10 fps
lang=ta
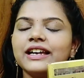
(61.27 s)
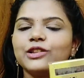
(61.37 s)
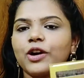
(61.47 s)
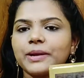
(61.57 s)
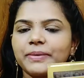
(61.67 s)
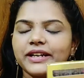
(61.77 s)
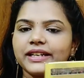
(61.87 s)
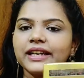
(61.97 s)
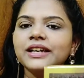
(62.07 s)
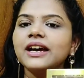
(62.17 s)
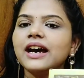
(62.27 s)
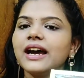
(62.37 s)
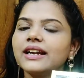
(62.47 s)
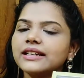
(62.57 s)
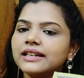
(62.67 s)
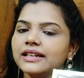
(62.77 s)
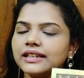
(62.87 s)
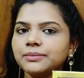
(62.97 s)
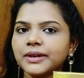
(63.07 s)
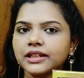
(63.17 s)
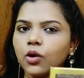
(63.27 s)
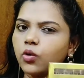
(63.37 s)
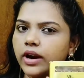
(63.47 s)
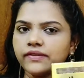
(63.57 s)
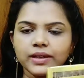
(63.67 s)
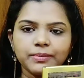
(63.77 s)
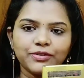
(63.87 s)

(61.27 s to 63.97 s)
இதை ஆர்டர் பண்ணிட்டேன் அண்ட் uh, இது பார்த்தீங்கன்னா ஒன் வீக்